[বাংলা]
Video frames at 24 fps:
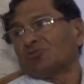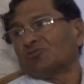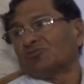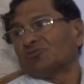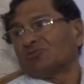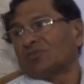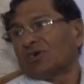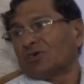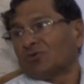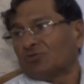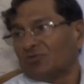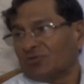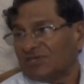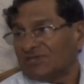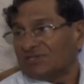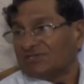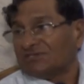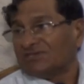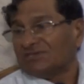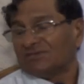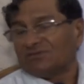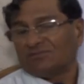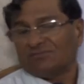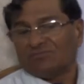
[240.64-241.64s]
পদত্যাগ
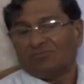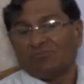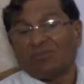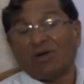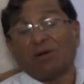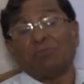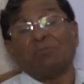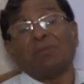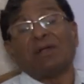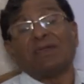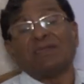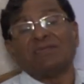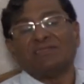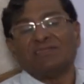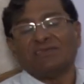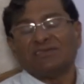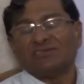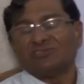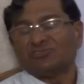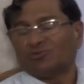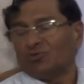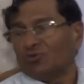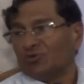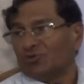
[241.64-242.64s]
করিয়েছেন বা বাড়িতে
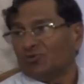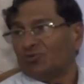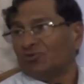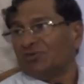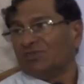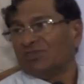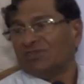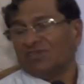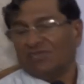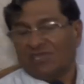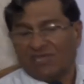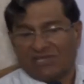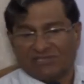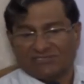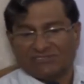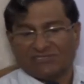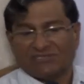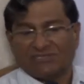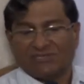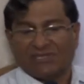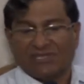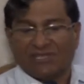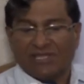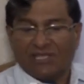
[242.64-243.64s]
সই করিয়ে নিয়ে
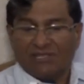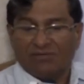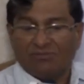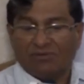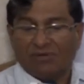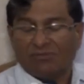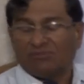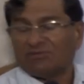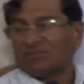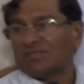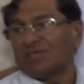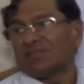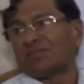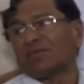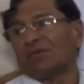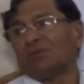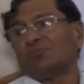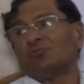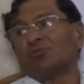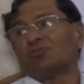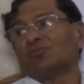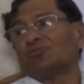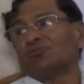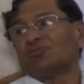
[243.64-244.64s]
গেছেন এইভাবে তাদেরকে
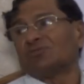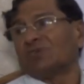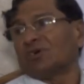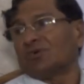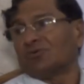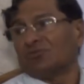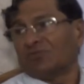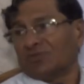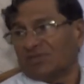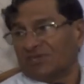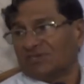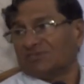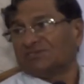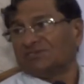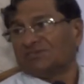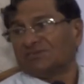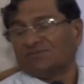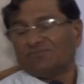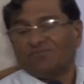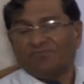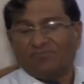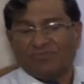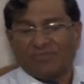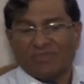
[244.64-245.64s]
পদত্যাগ করিয়েছেন
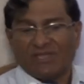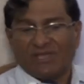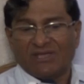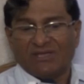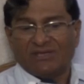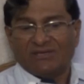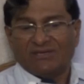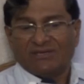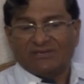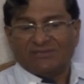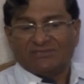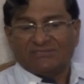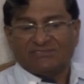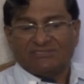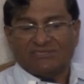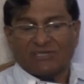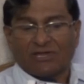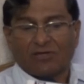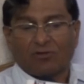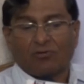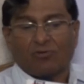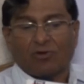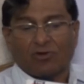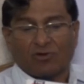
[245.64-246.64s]

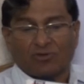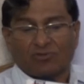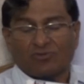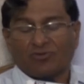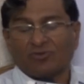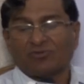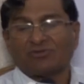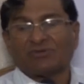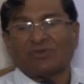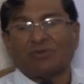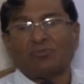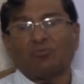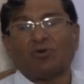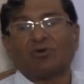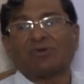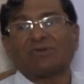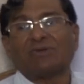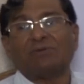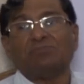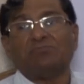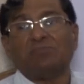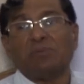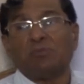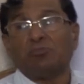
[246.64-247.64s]
যেটা গণতন্ত্রের
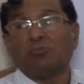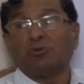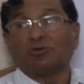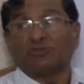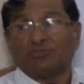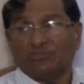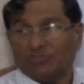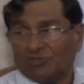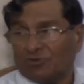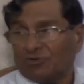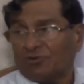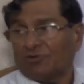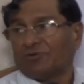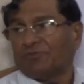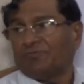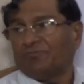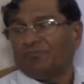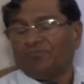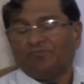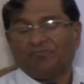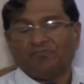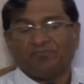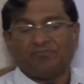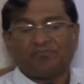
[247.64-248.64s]
পক্ষে বিপজ্জনক
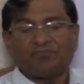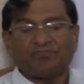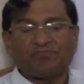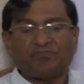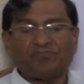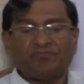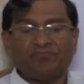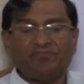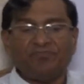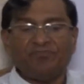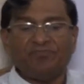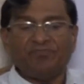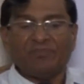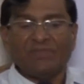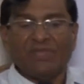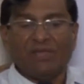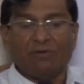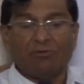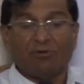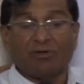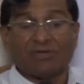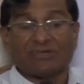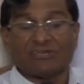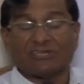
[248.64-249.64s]

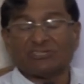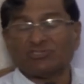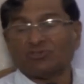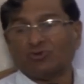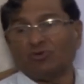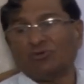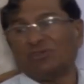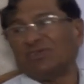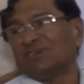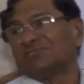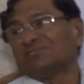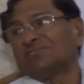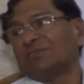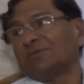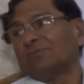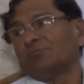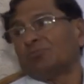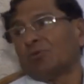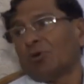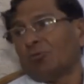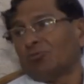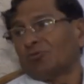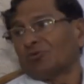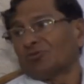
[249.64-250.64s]
এবং একটা স্বৈরাচারী
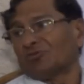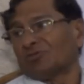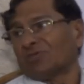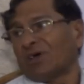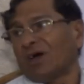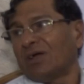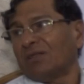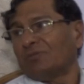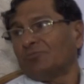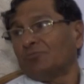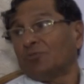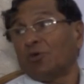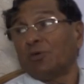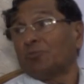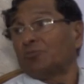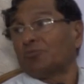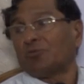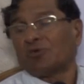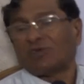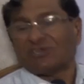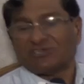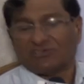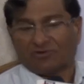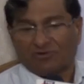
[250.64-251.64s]
প্রবণতার
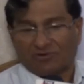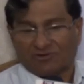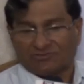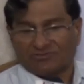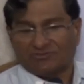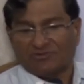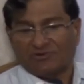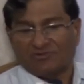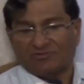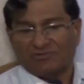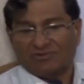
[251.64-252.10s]
বহিঃপ্রকাশ ঘটল